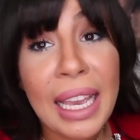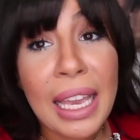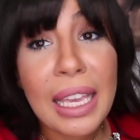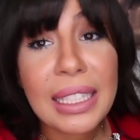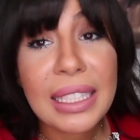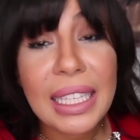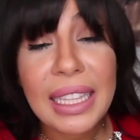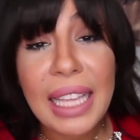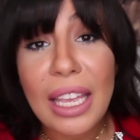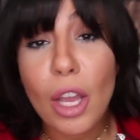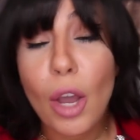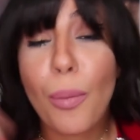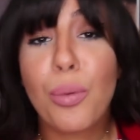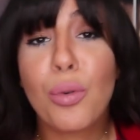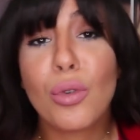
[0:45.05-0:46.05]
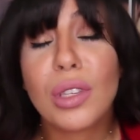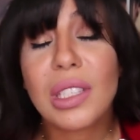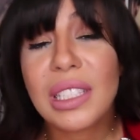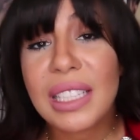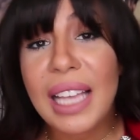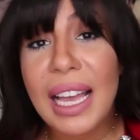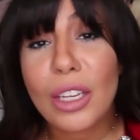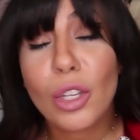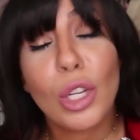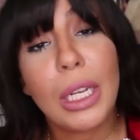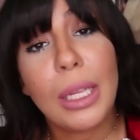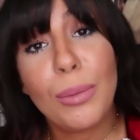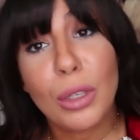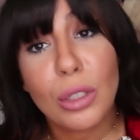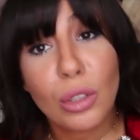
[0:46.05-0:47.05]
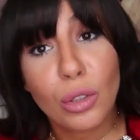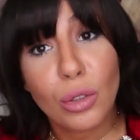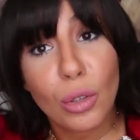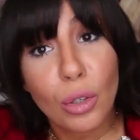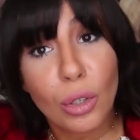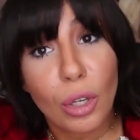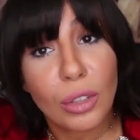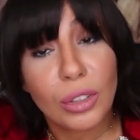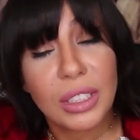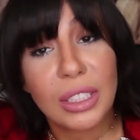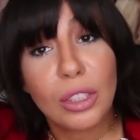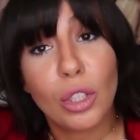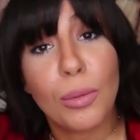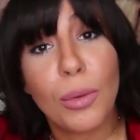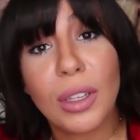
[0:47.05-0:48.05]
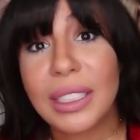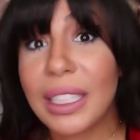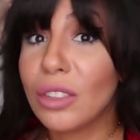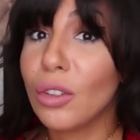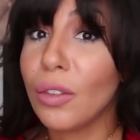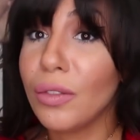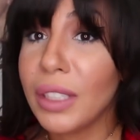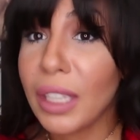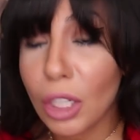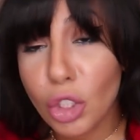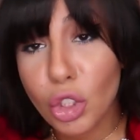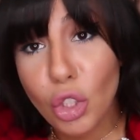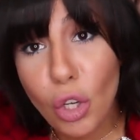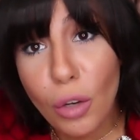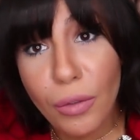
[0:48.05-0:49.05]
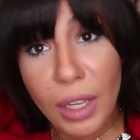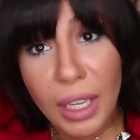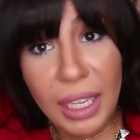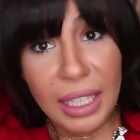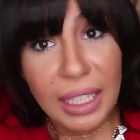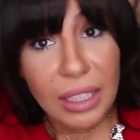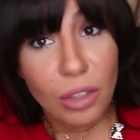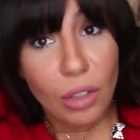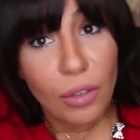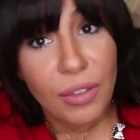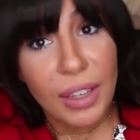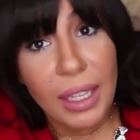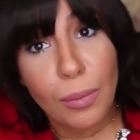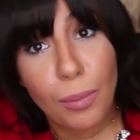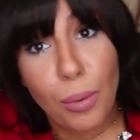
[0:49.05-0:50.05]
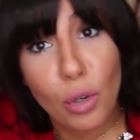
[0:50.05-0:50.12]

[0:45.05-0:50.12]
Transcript: Et c'est d'ailleurs pour ça que les messieurs, quand ils commencent à devenir chauves, ils deviennent